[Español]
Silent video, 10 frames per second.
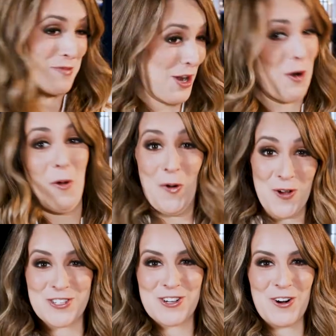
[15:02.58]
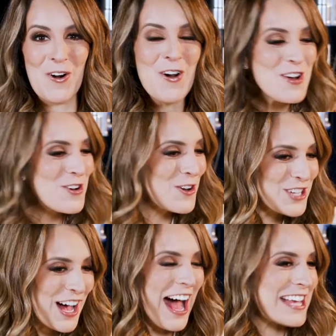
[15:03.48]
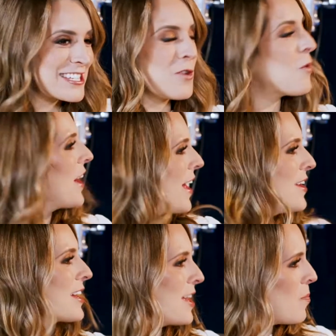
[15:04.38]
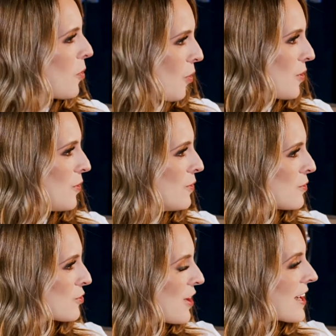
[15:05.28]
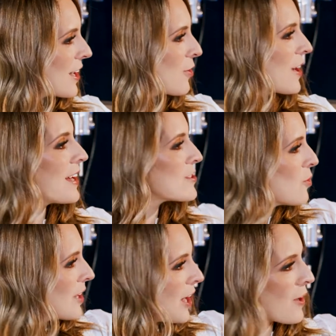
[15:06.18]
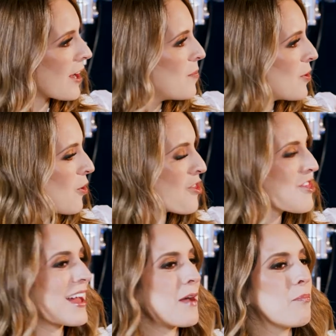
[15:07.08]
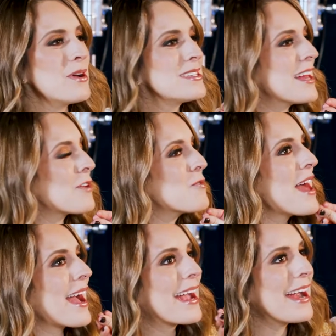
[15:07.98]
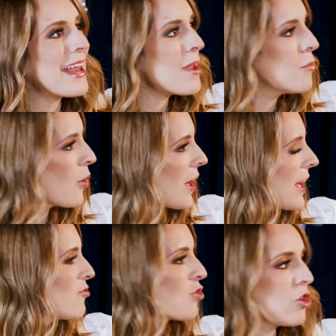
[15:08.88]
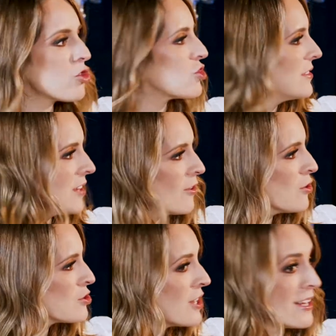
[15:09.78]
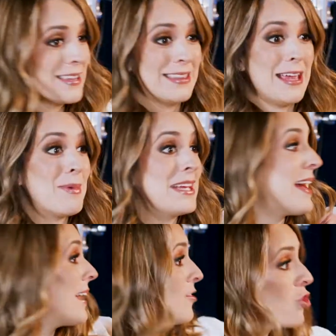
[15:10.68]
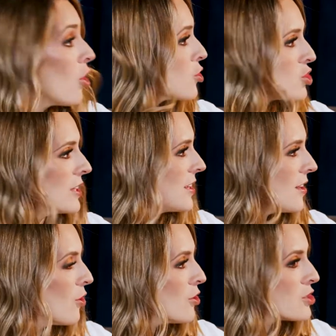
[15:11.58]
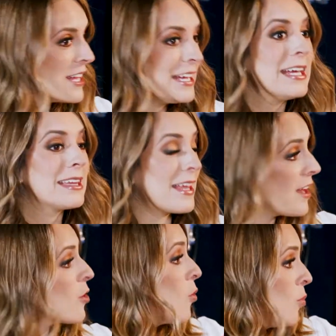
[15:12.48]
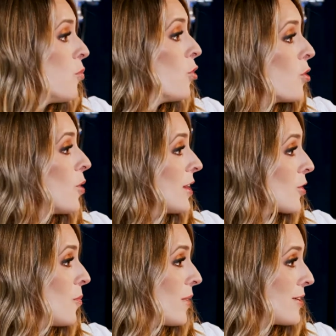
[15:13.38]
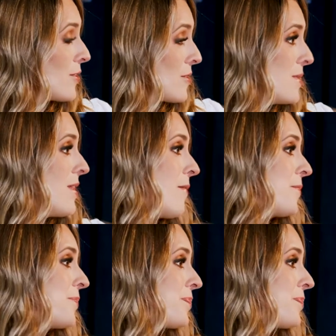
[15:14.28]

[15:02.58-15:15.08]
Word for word: porque lo conozco, o sea, hacen un gran equipo, ¿no? O sea, creo que eres un claro ejemplo de que puedes ser una gran mujer en todos los sentidos, de brillar en todos los sentidos y tener un muy buen compañero de vida.